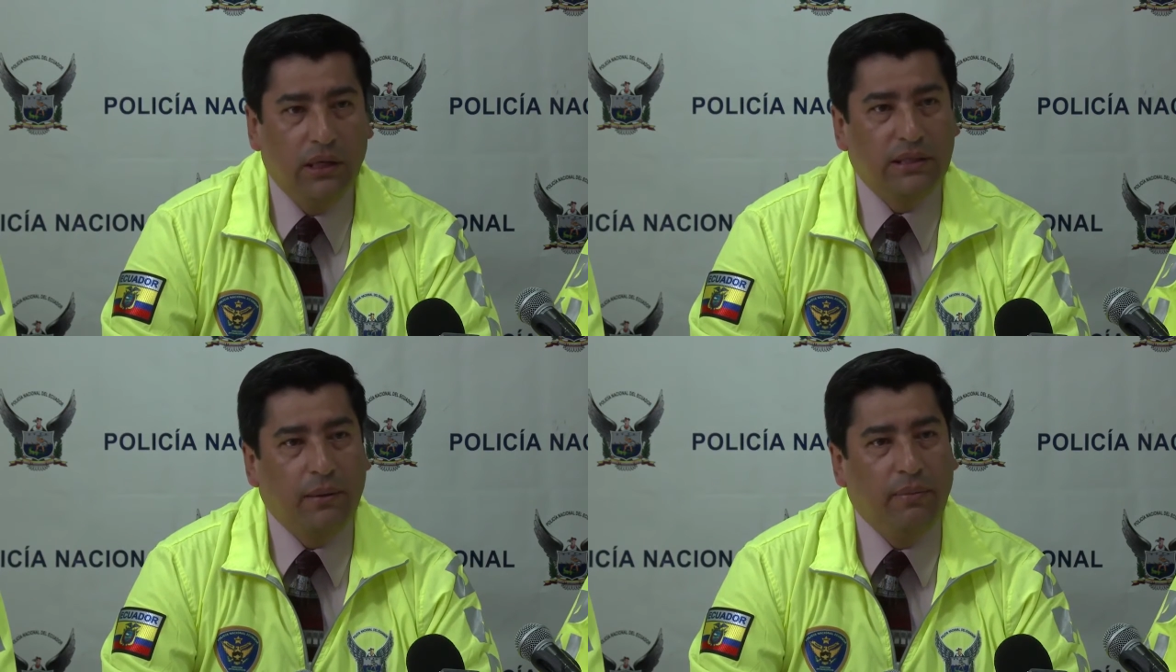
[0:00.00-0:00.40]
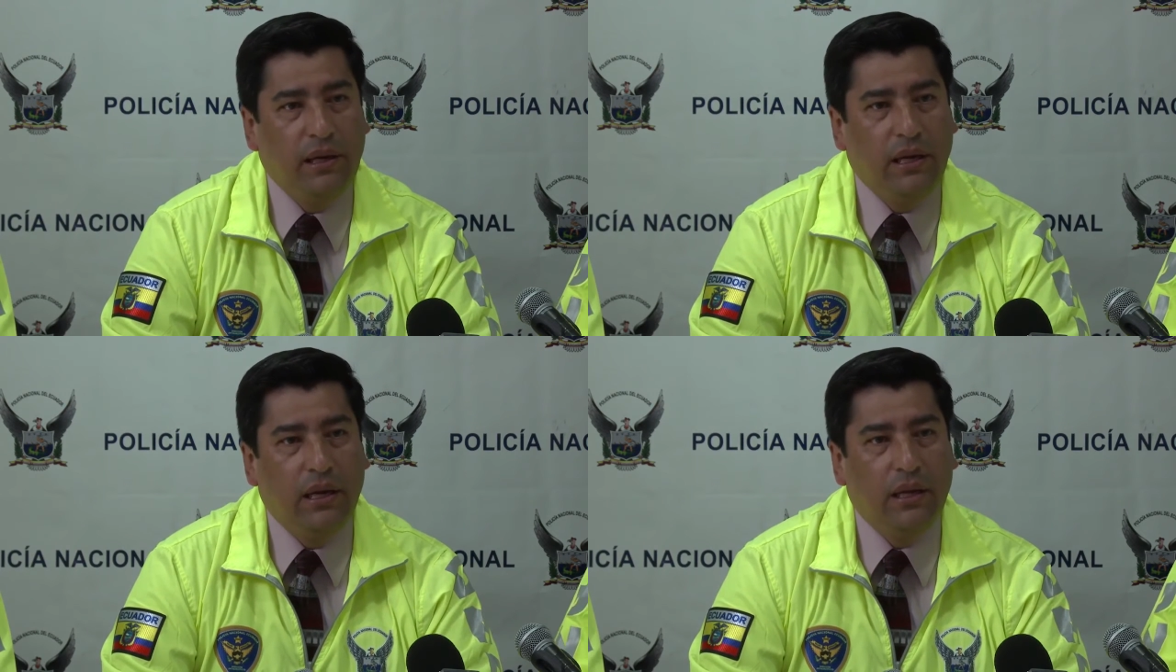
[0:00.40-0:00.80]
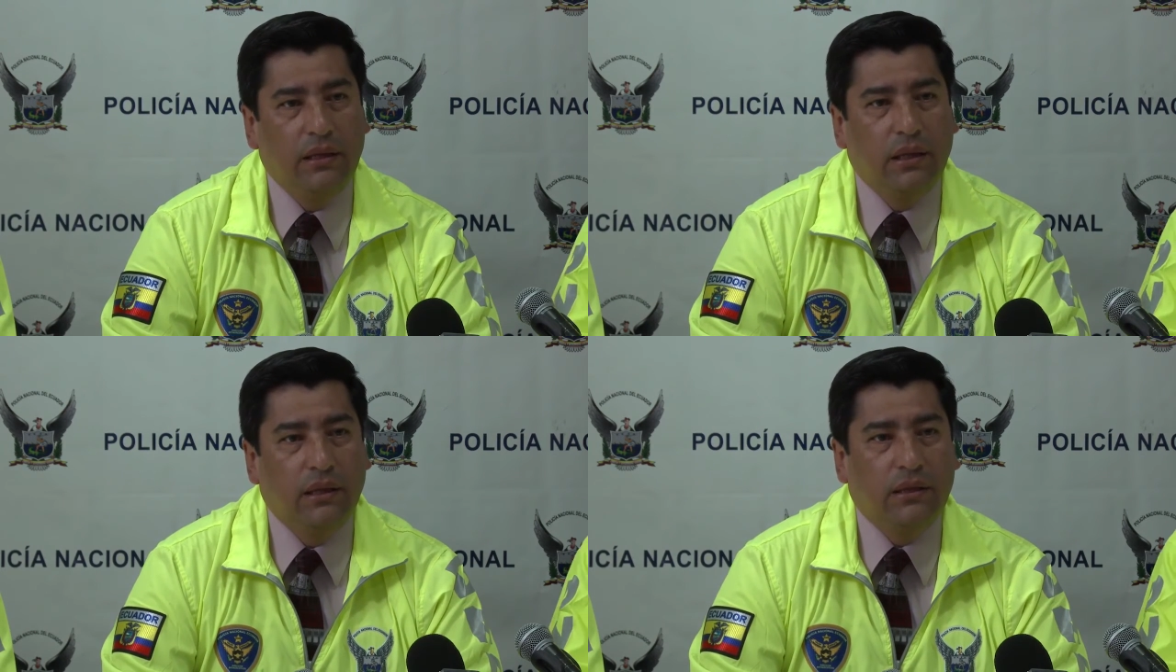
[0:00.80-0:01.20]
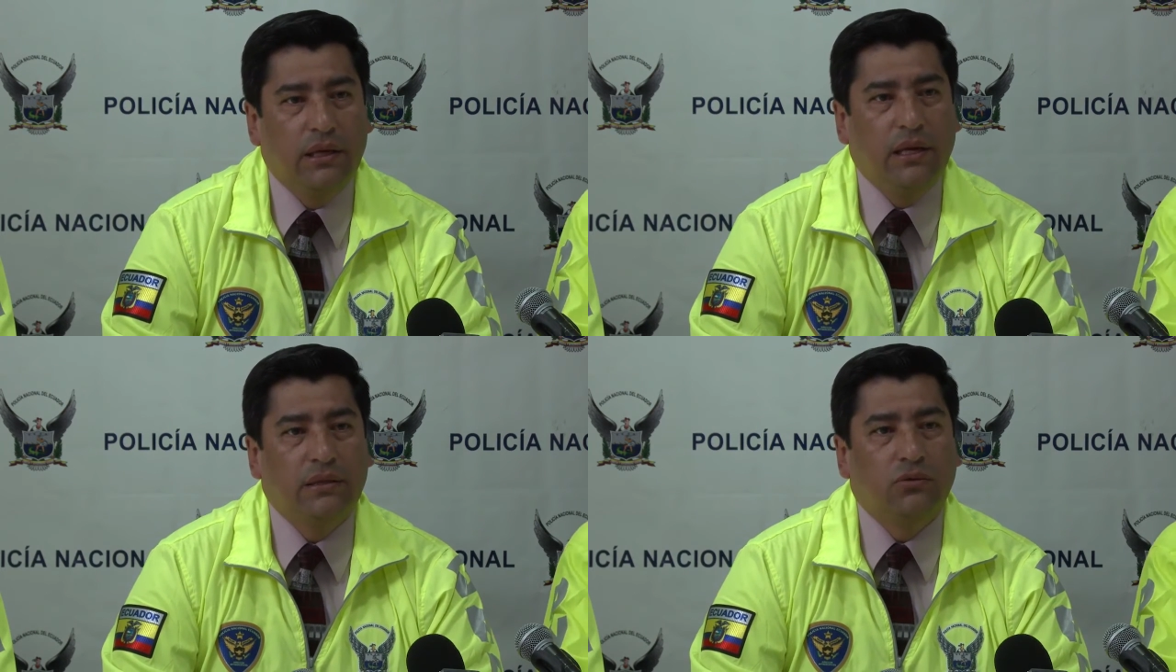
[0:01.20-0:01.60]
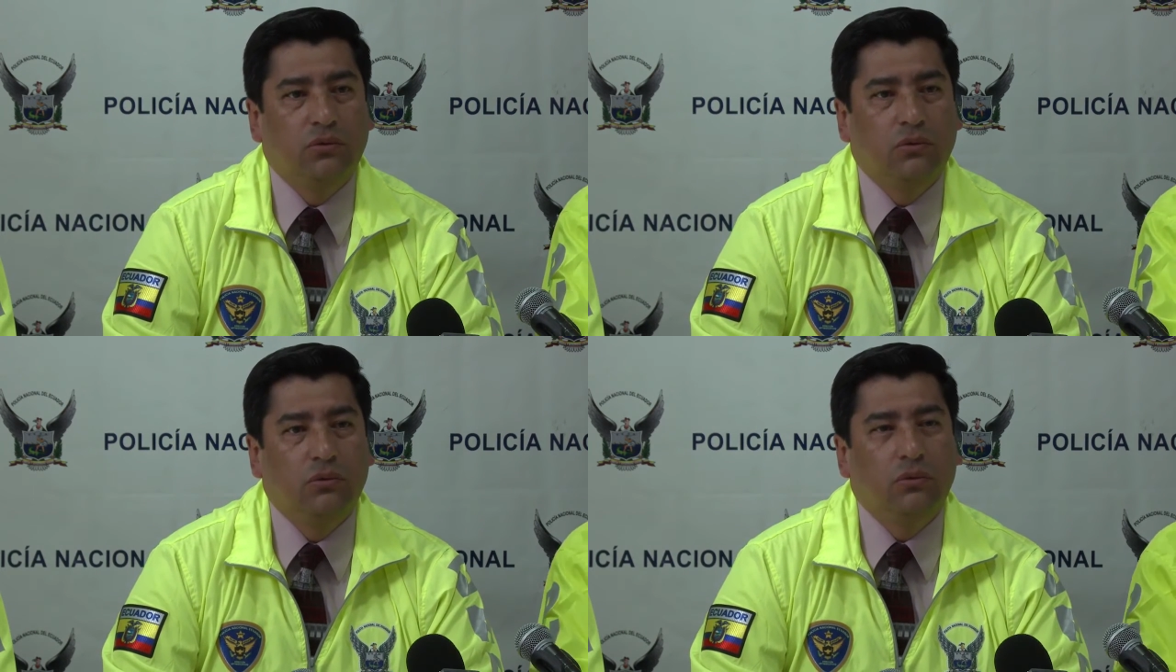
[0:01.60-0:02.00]
Esta familia tenía
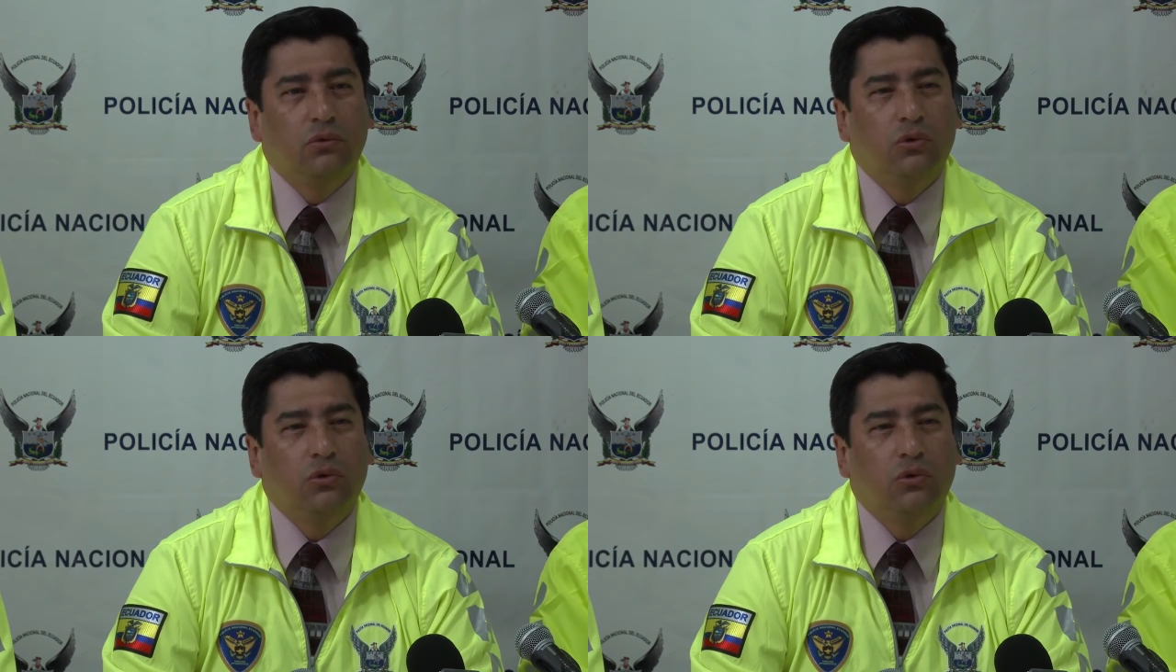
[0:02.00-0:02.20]
su,